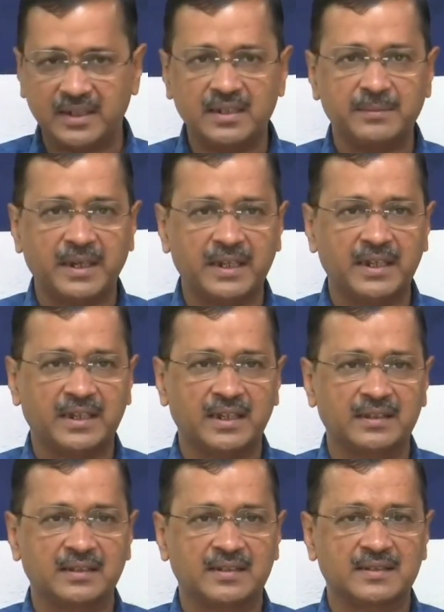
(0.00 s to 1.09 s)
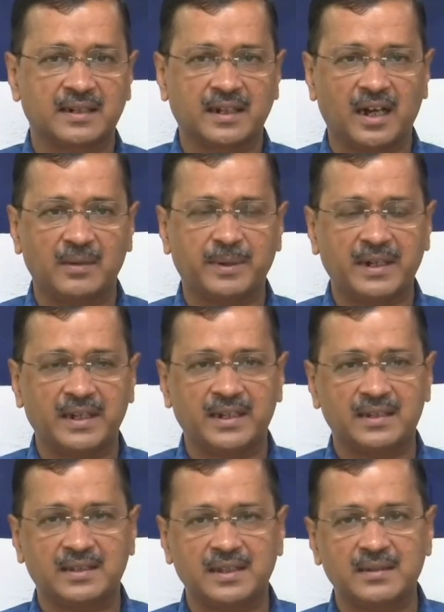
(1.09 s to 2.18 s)
तीन महीने के अंदर सरकार बनने
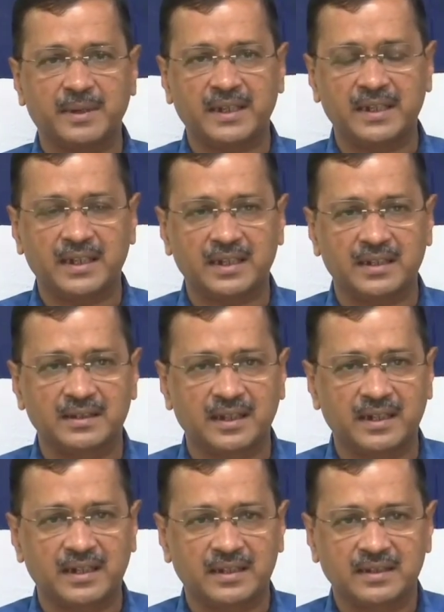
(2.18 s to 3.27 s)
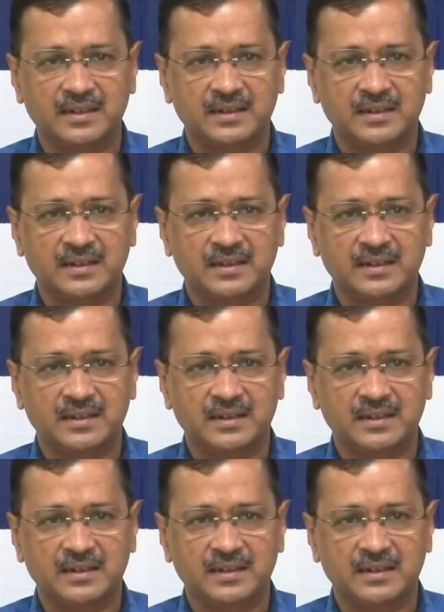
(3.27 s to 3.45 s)
के तीन महीने के अंदर ही